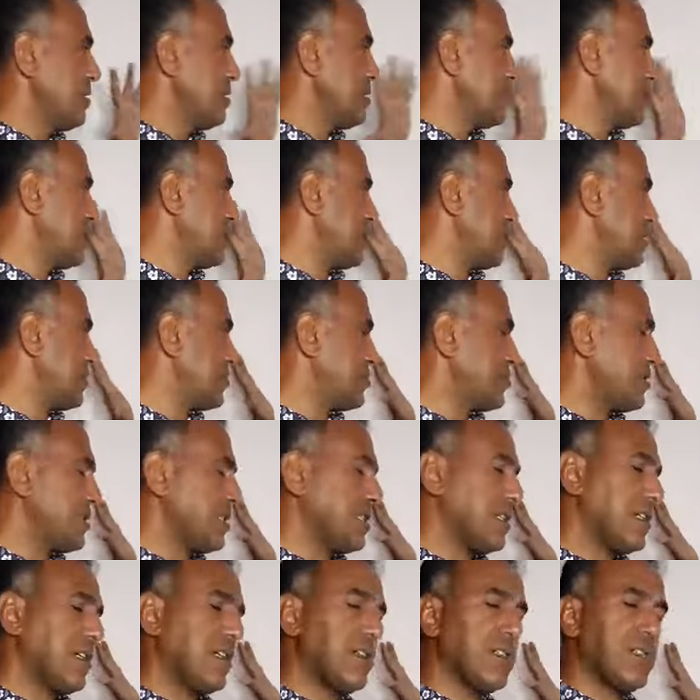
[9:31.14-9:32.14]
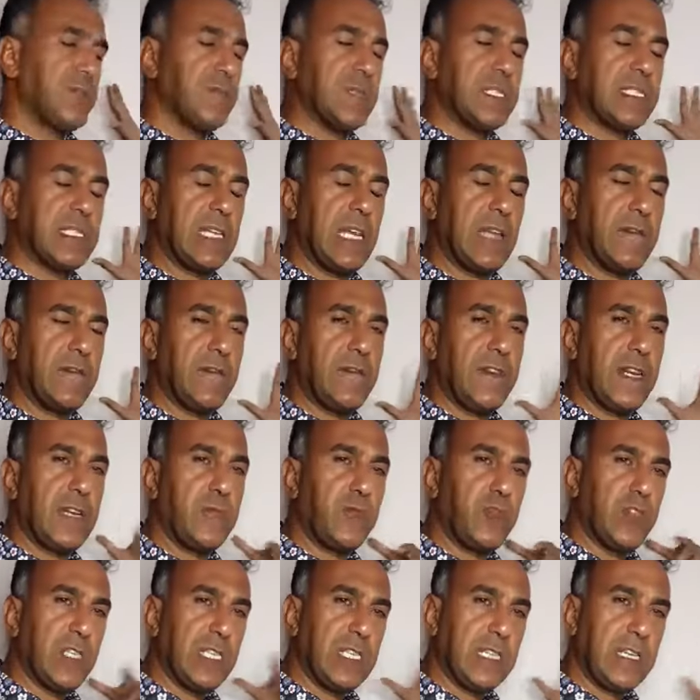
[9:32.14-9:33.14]
yaklaşık iki karış mesafe var.
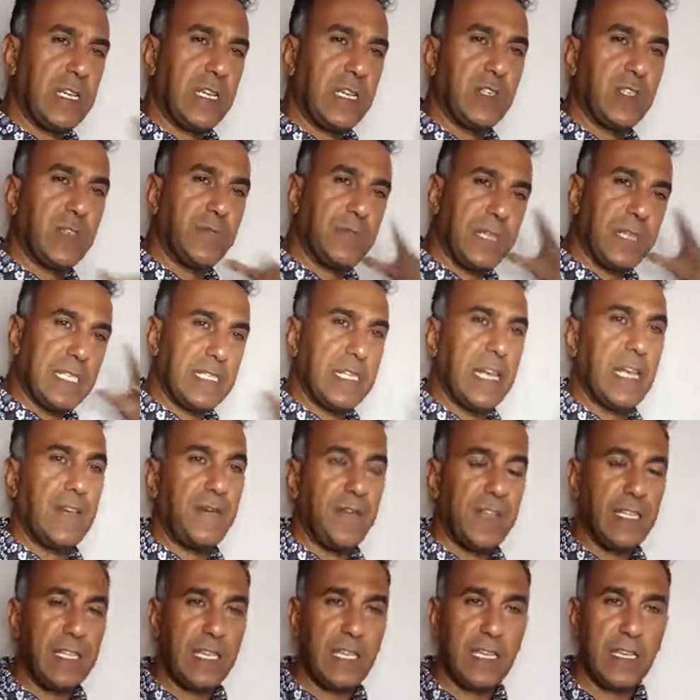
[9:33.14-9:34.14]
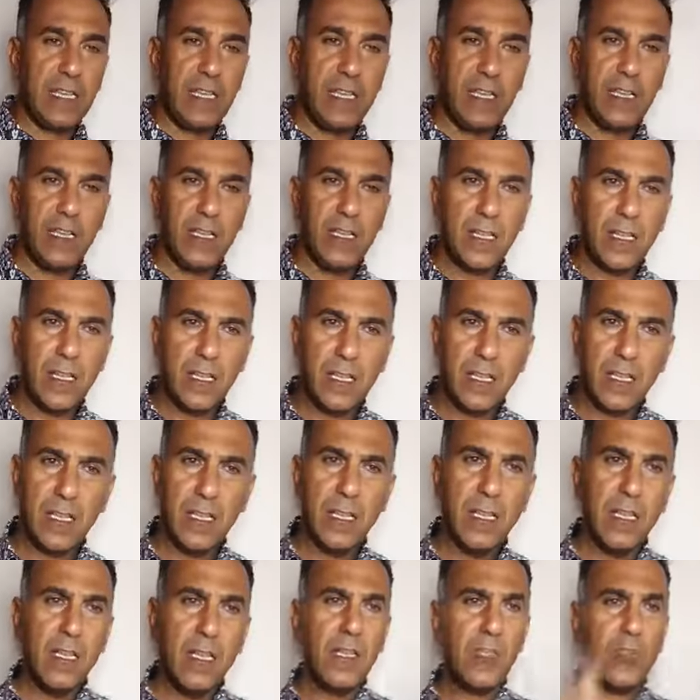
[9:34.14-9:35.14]
Bu iki karış mesafede
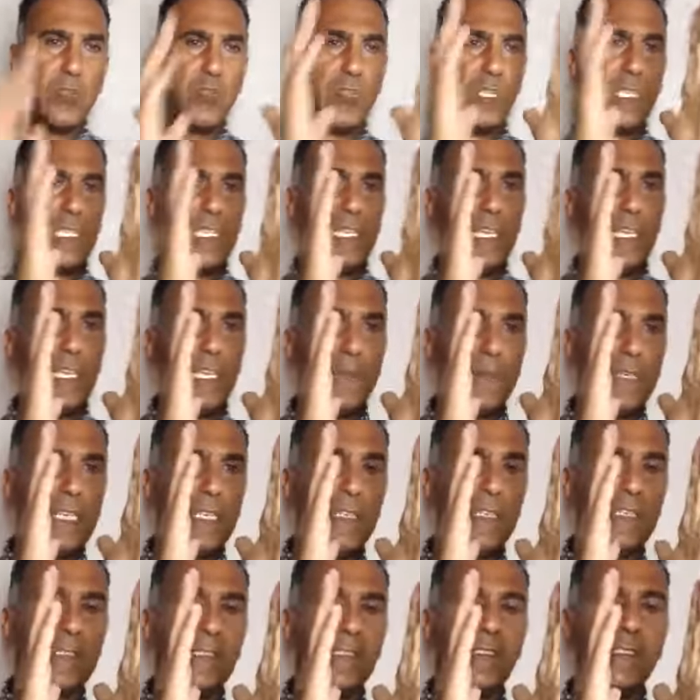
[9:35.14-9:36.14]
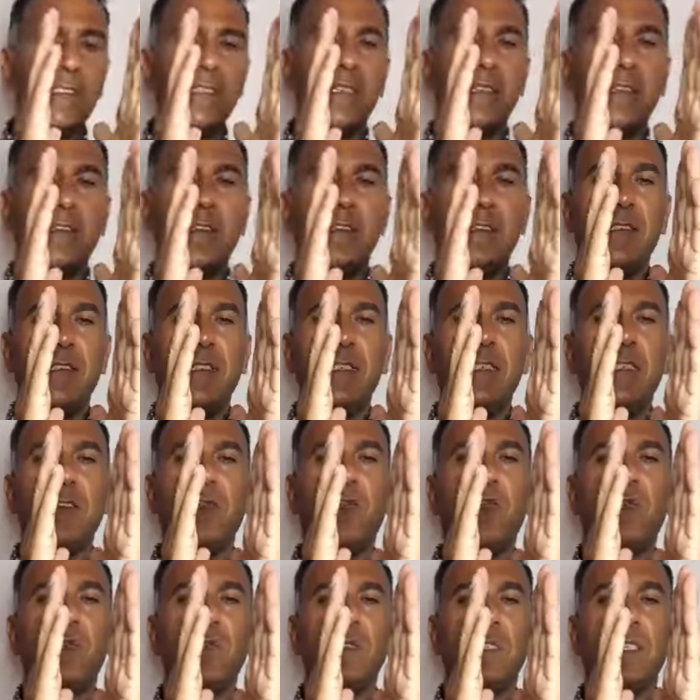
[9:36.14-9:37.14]
şu iki elimin arasında
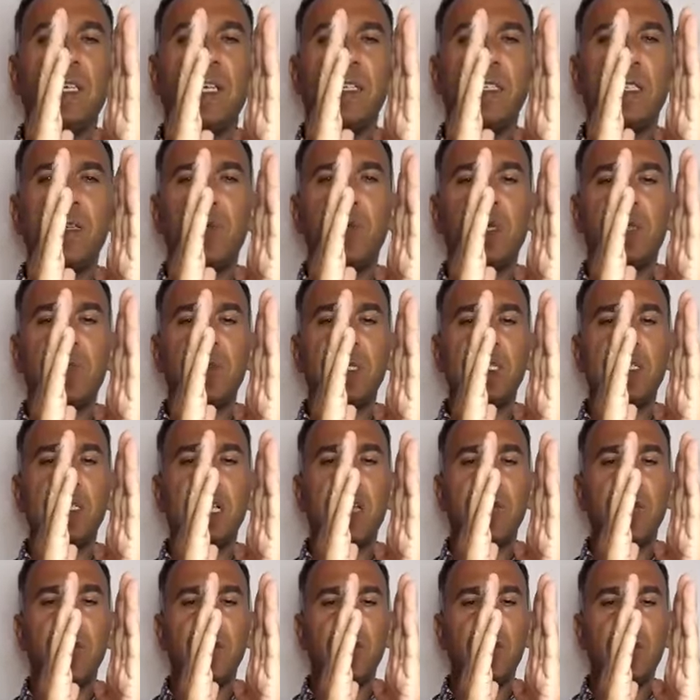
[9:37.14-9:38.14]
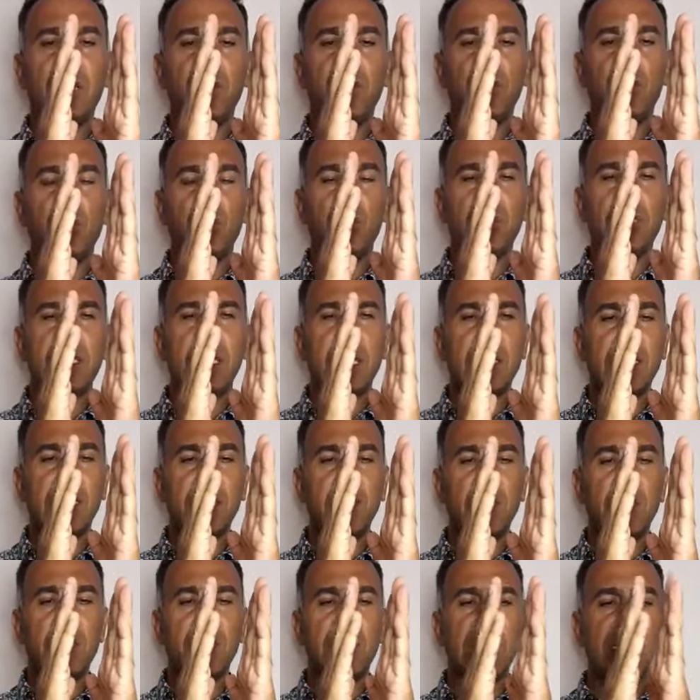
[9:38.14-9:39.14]
10 santimlik mesafe var. Bu 10
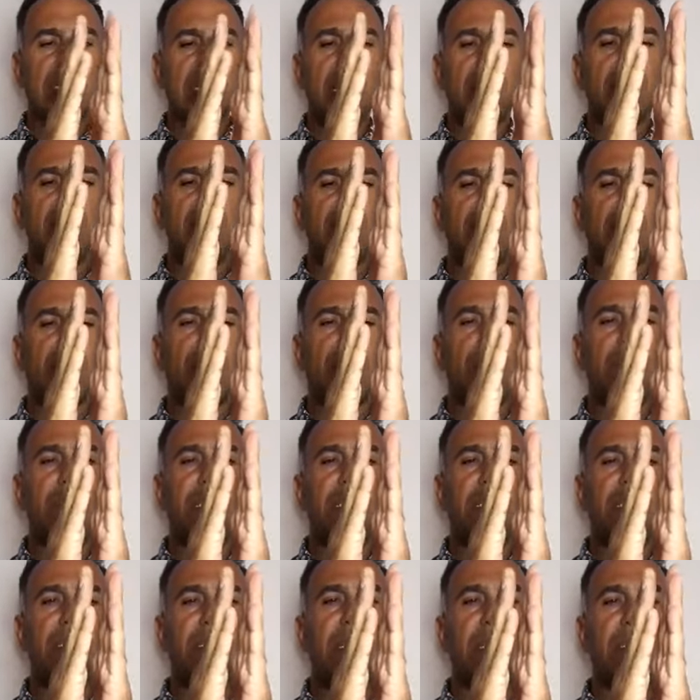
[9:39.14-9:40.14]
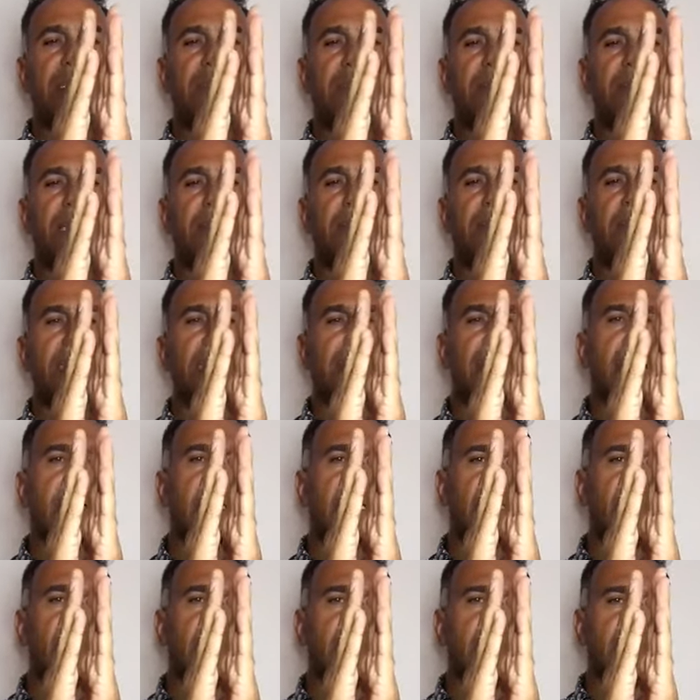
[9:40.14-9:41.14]
santimlik mesafede şimdi 1 santim var. 1
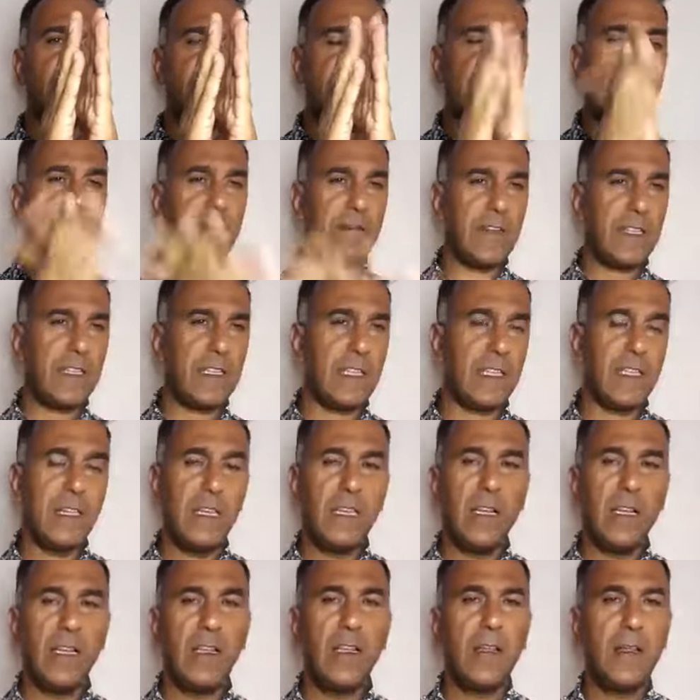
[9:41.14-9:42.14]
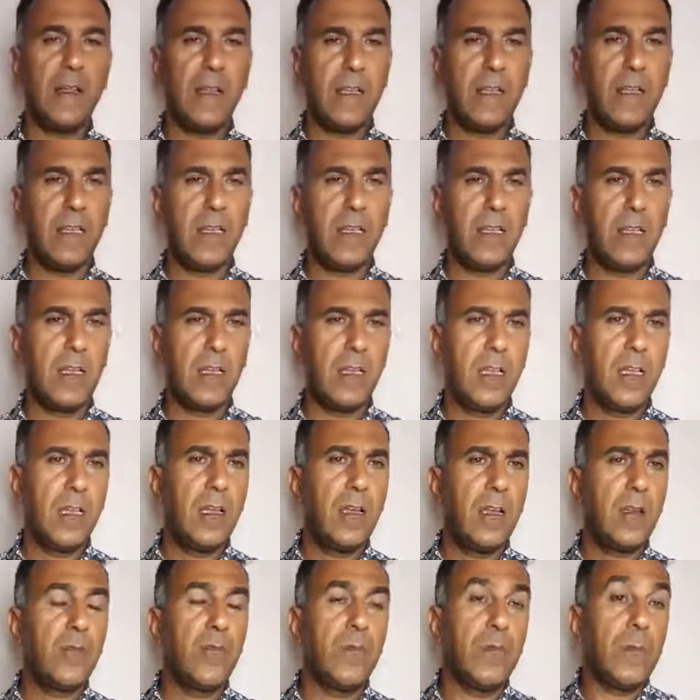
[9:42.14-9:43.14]
santimlik mesafede
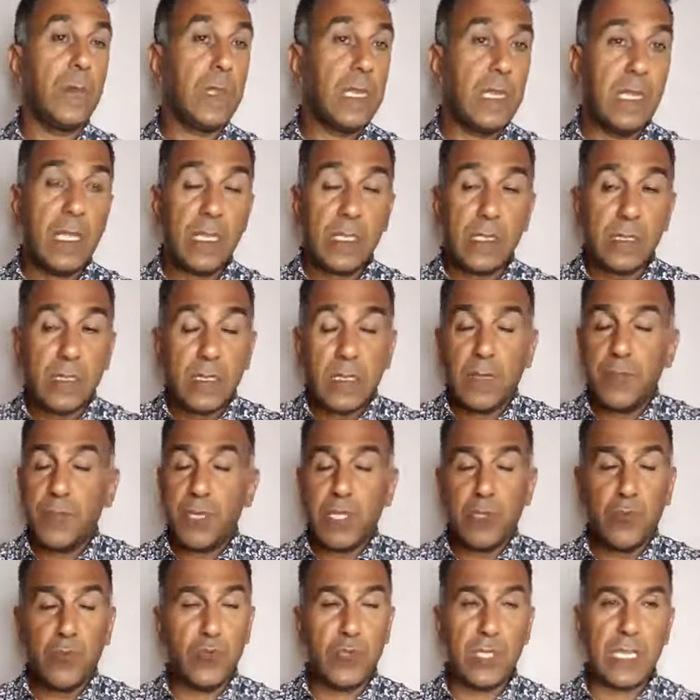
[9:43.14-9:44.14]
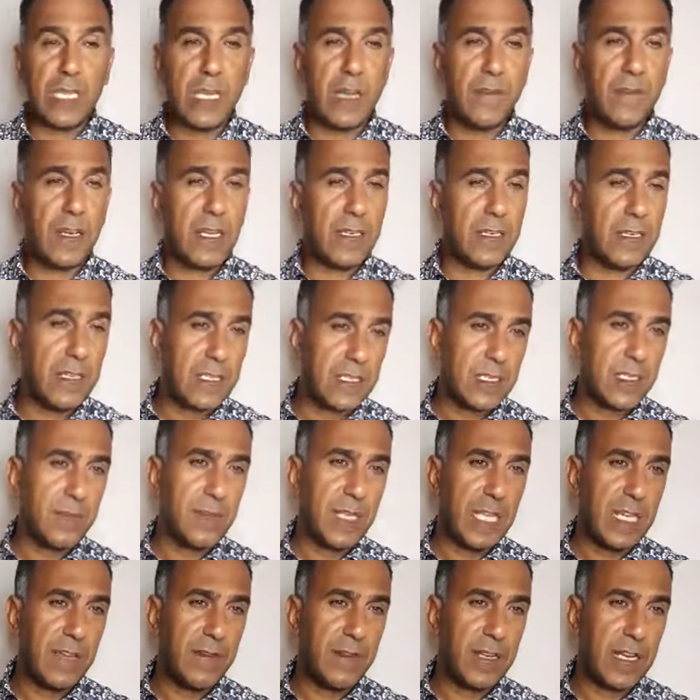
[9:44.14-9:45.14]
nasıl bir dünya var, nasıl bir
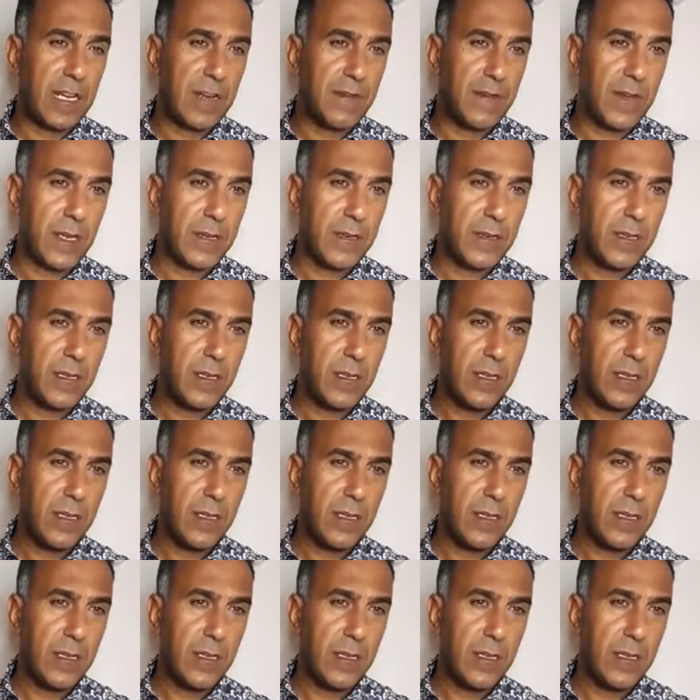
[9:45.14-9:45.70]
evren var?